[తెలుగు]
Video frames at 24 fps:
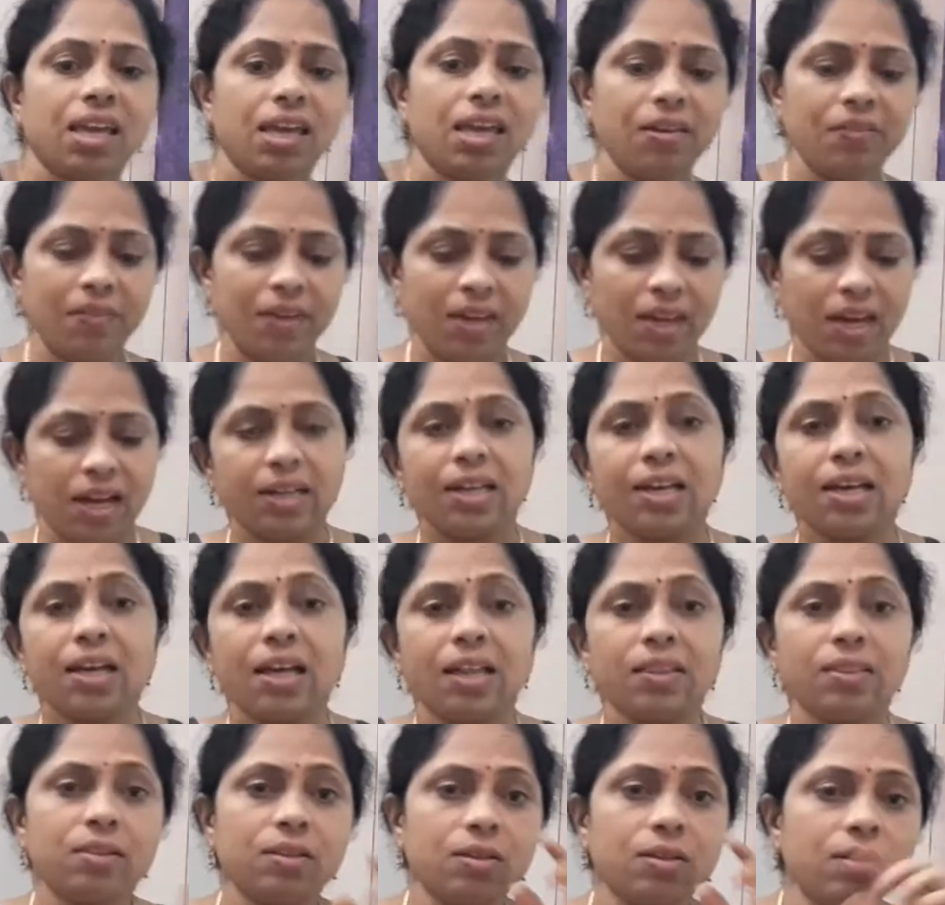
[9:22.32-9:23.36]
ఇవి అంటే
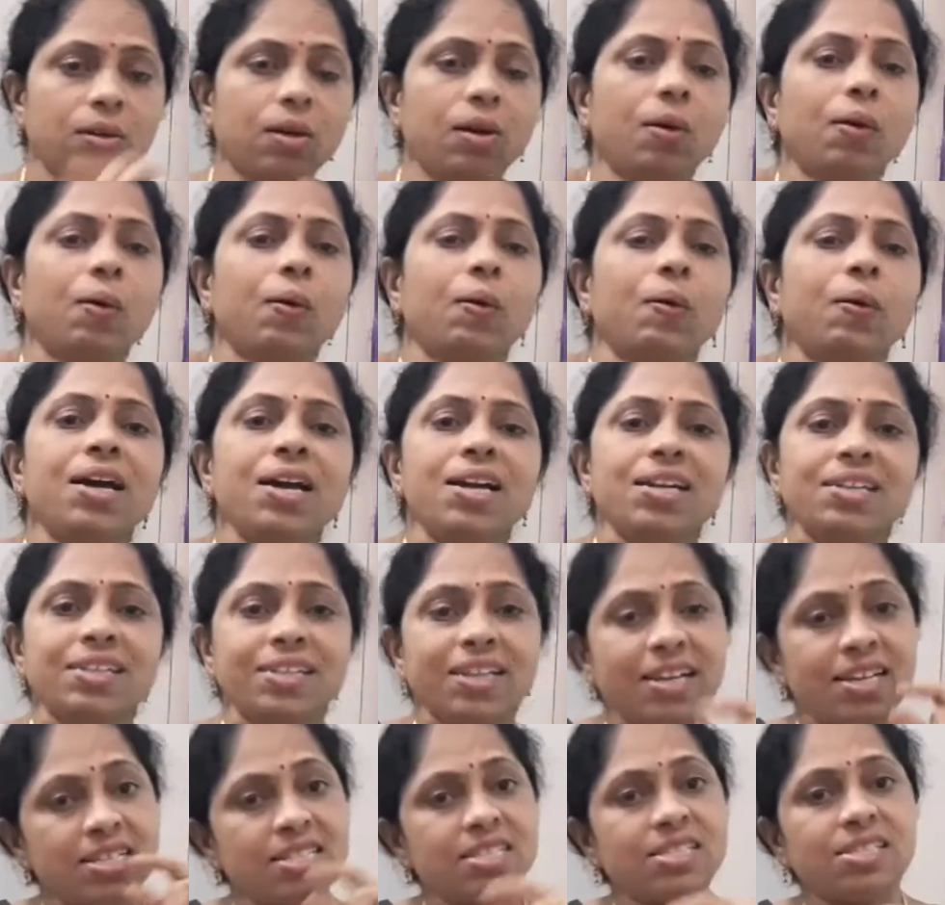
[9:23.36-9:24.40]
అందరూ
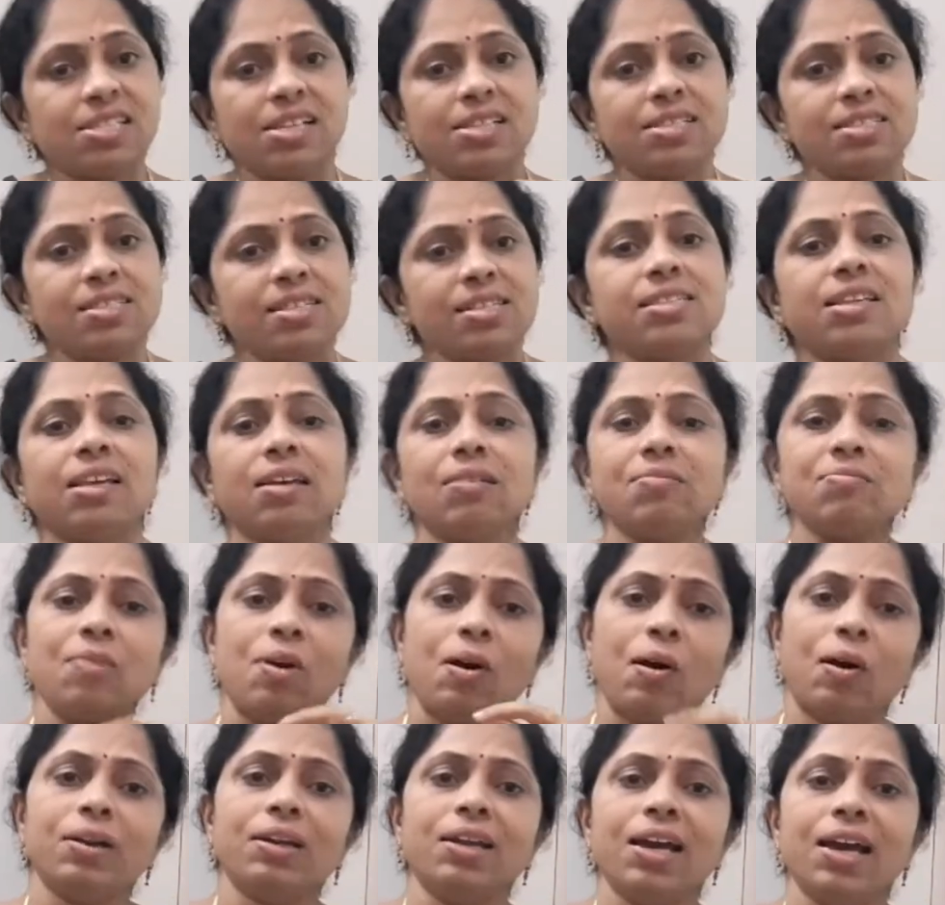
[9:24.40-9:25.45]
టేస్ట్ చేసేసి
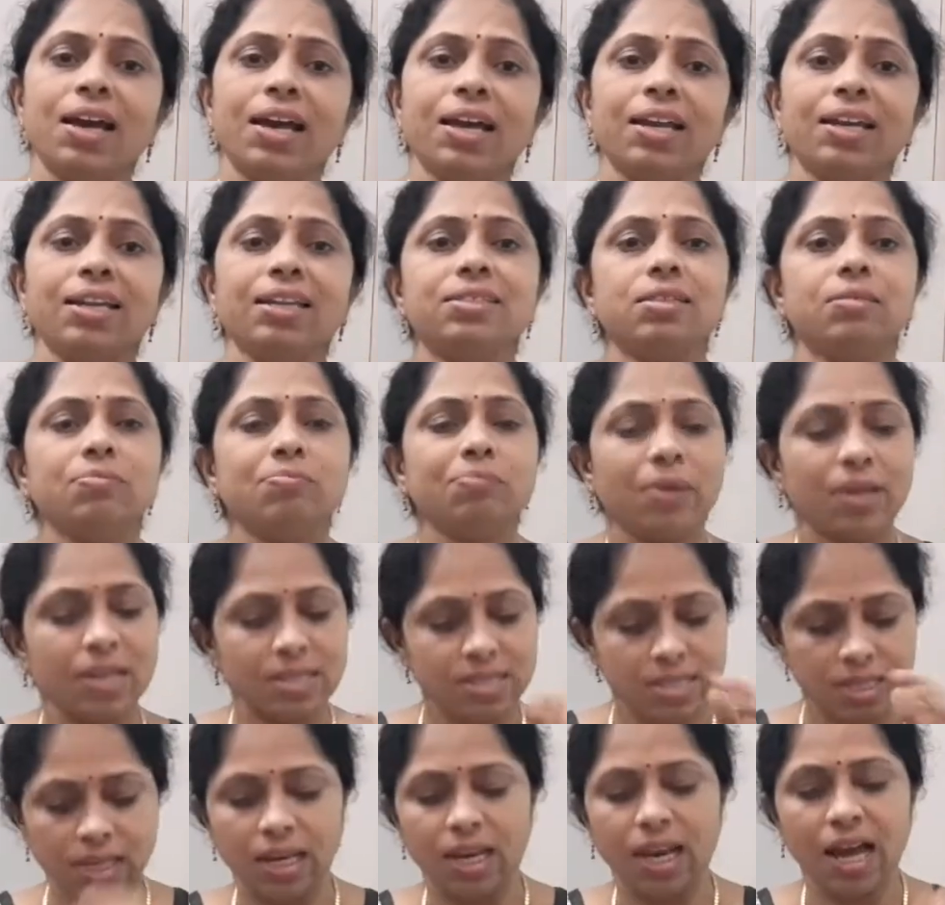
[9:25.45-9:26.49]
బాగున్నాయని
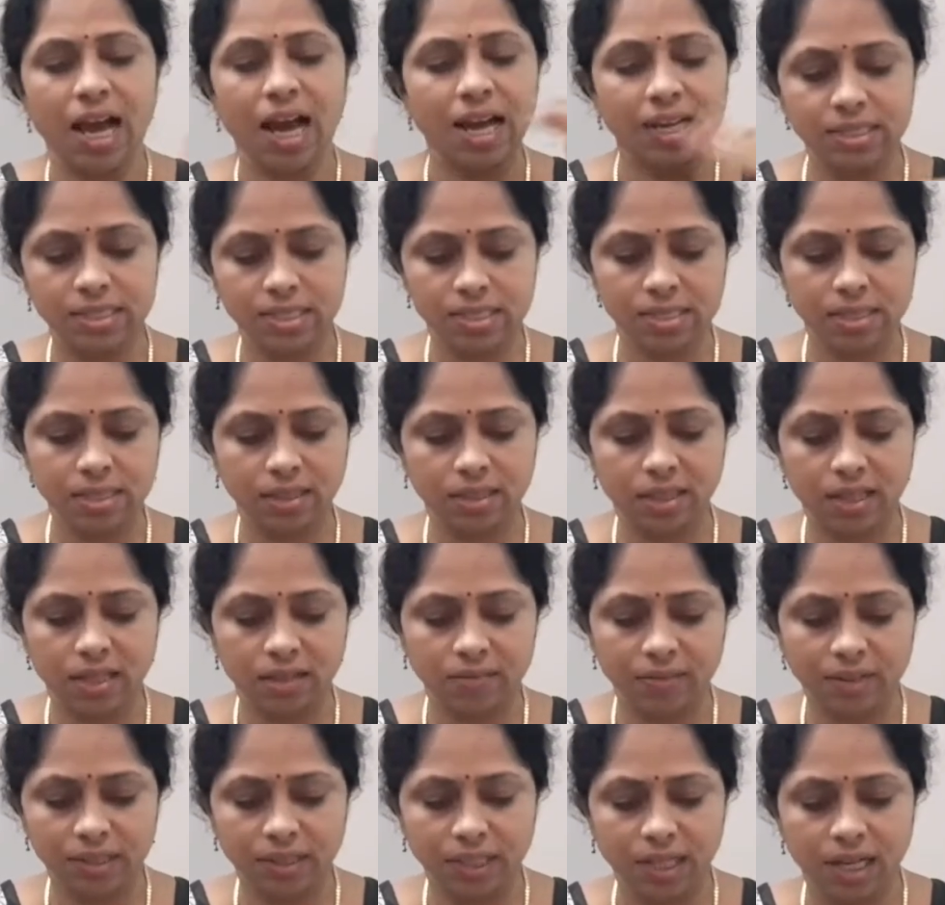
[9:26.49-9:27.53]
చెప్పేసి లాగించేసిన
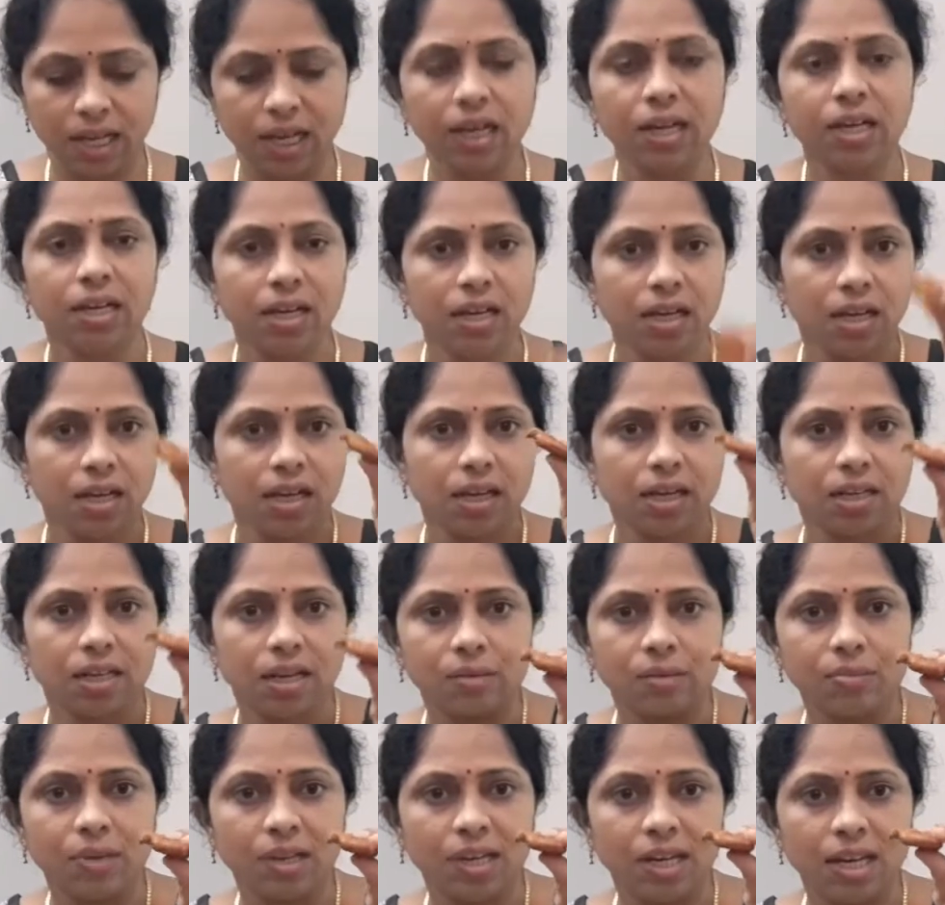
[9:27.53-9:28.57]
తర్వాత నాకు
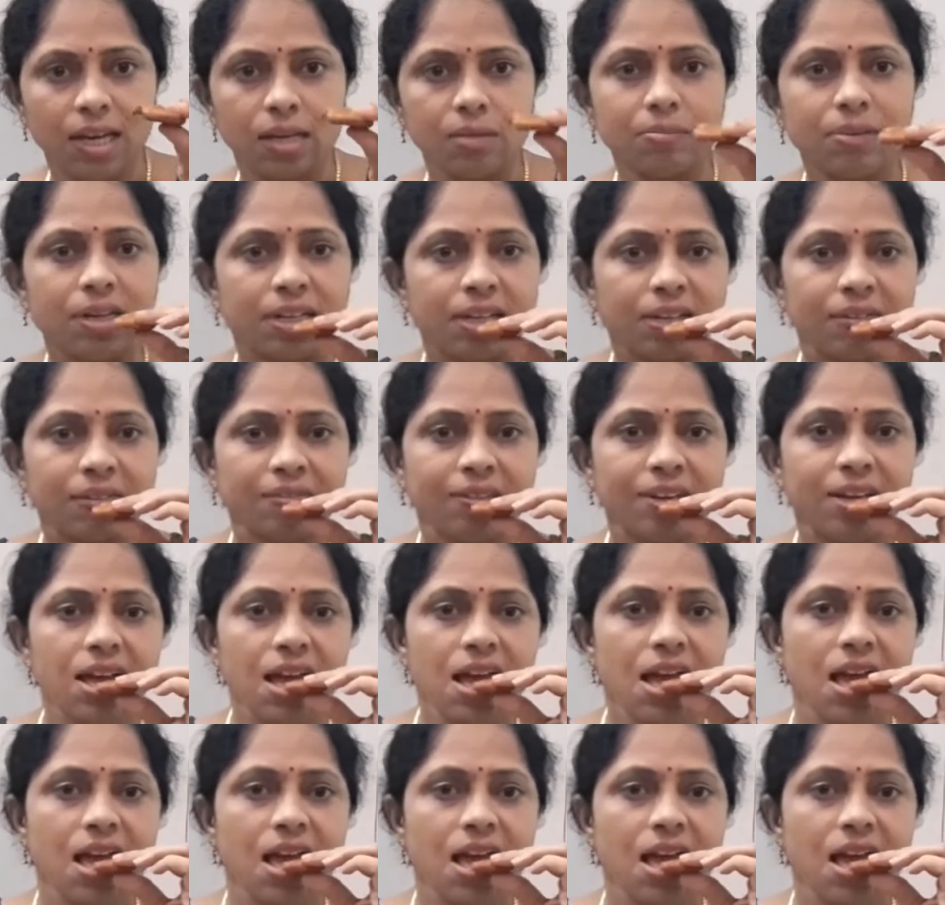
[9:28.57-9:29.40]
మిగిలాయి అనమాట ఇవి